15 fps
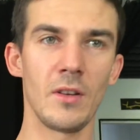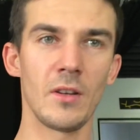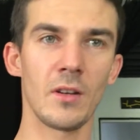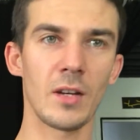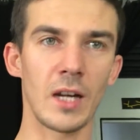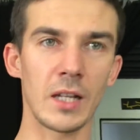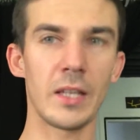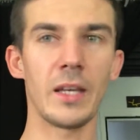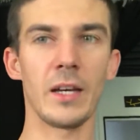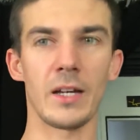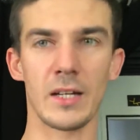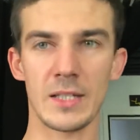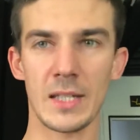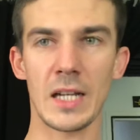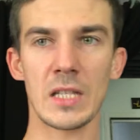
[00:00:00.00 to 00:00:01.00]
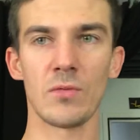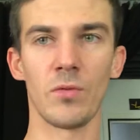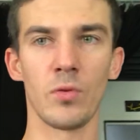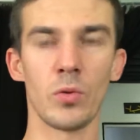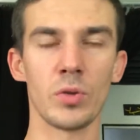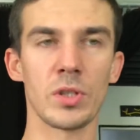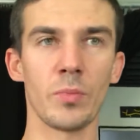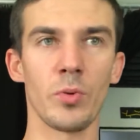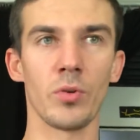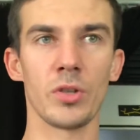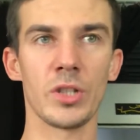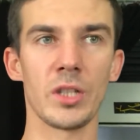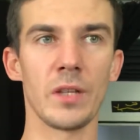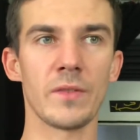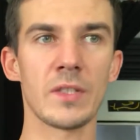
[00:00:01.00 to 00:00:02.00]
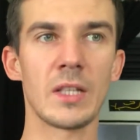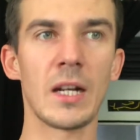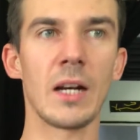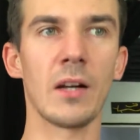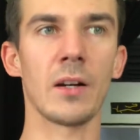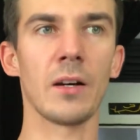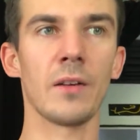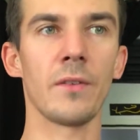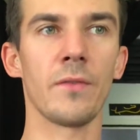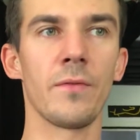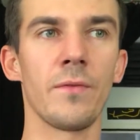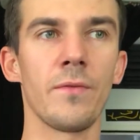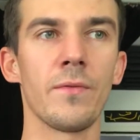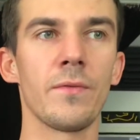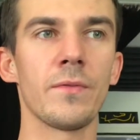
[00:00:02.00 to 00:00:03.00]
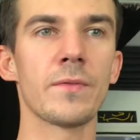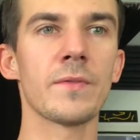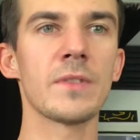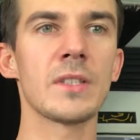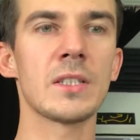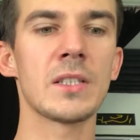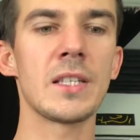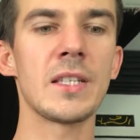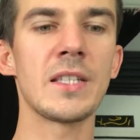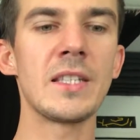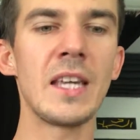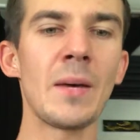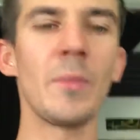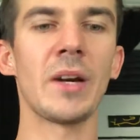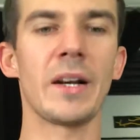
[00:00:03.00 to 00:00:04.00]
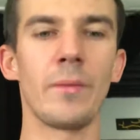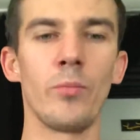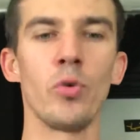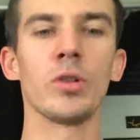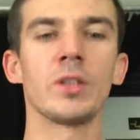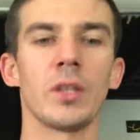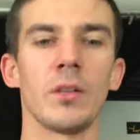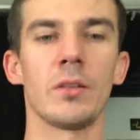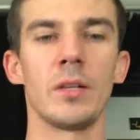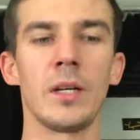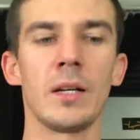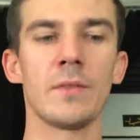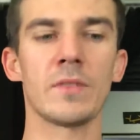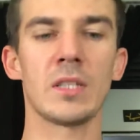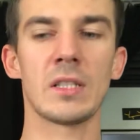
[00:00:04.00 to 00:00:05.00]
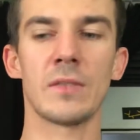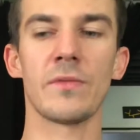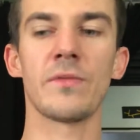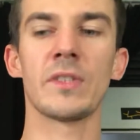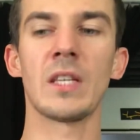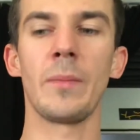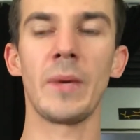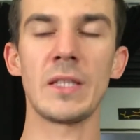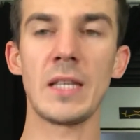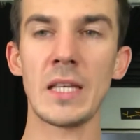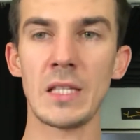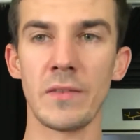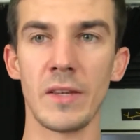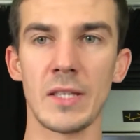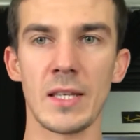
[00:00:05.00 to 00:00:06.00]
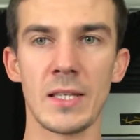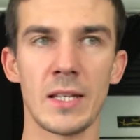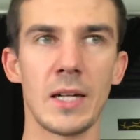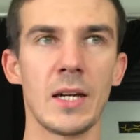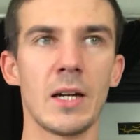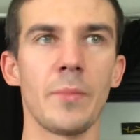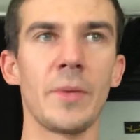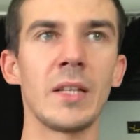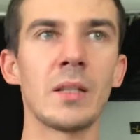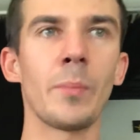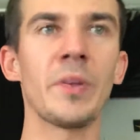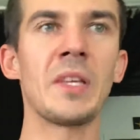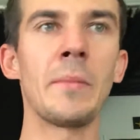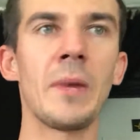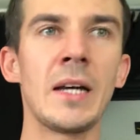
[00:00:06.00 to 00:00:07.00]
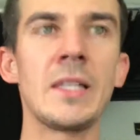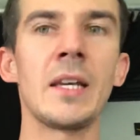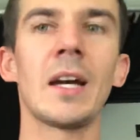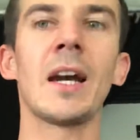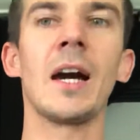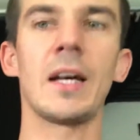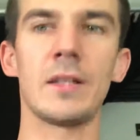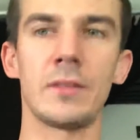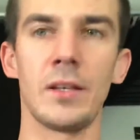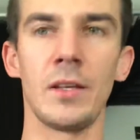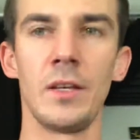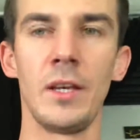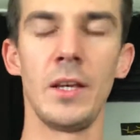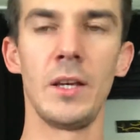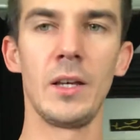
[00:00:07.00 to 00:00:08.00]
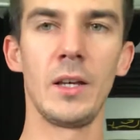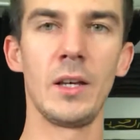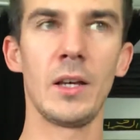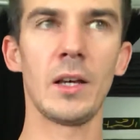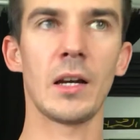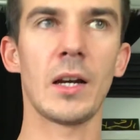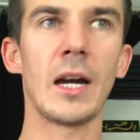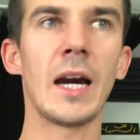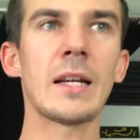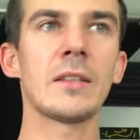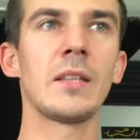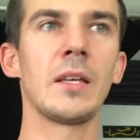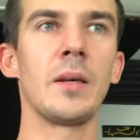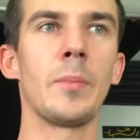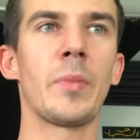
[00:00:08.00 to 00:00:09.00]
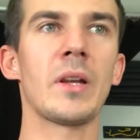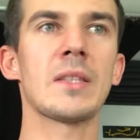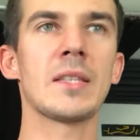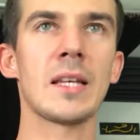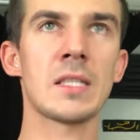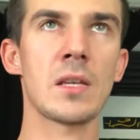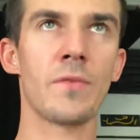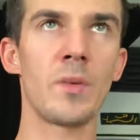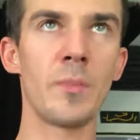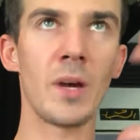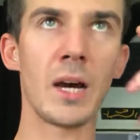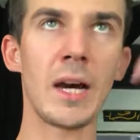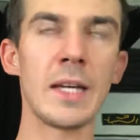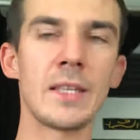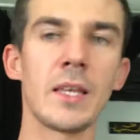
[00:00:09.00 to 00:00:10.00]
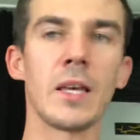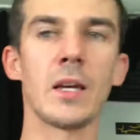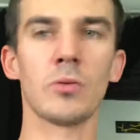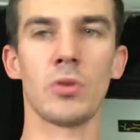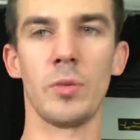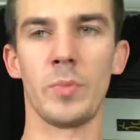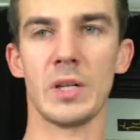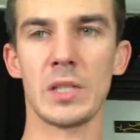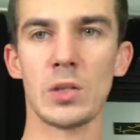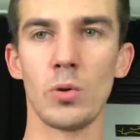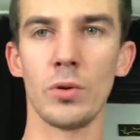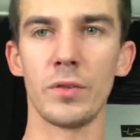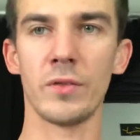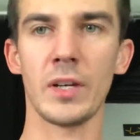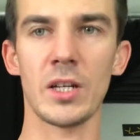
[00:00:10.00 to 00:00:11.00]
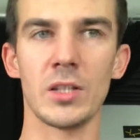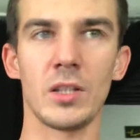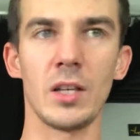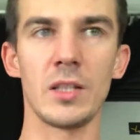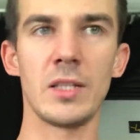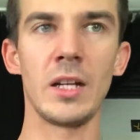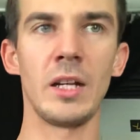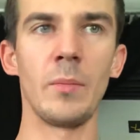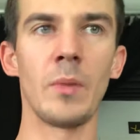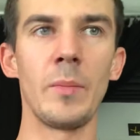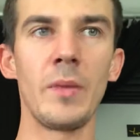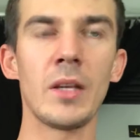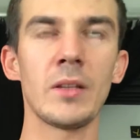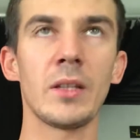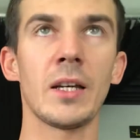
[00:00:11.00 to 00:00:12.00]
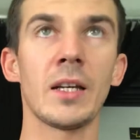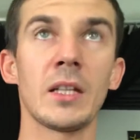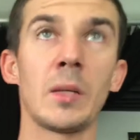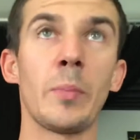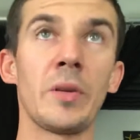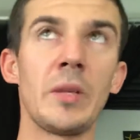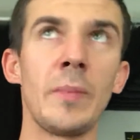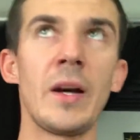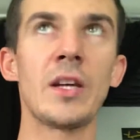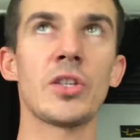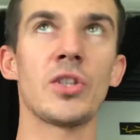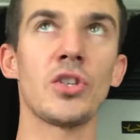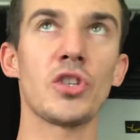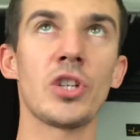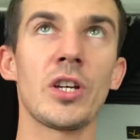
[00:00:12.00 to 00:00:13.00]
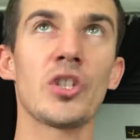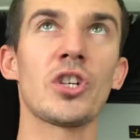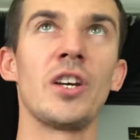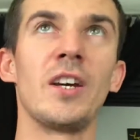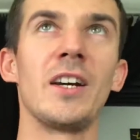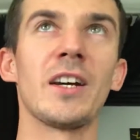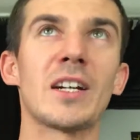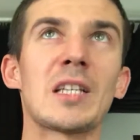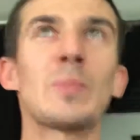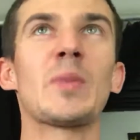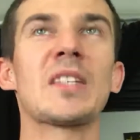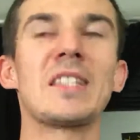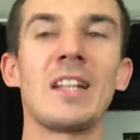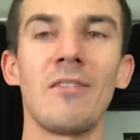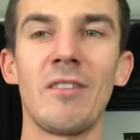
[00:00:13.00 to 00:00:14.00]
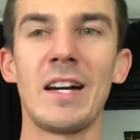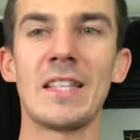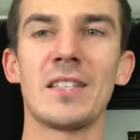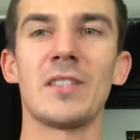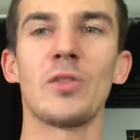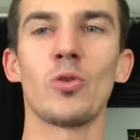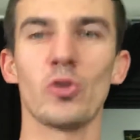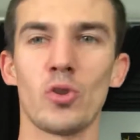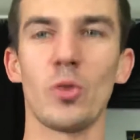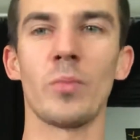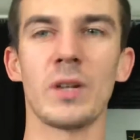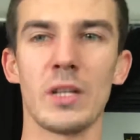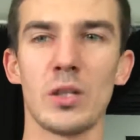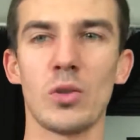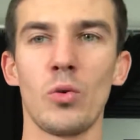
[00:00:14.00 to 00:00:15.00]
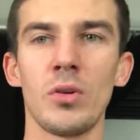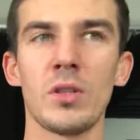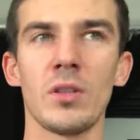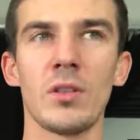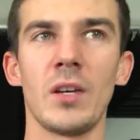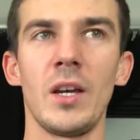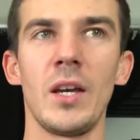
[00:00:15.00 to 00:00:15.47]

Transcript: как я рассказываю в курсе погружения в страх, э, система работы, да, взаимодействия со страхом, это понимание карты, карты процессов и механики, которые происходят в каждый отдельный момент, и когда ты понимаешь, ты начинаешь распознавать то, что происходит,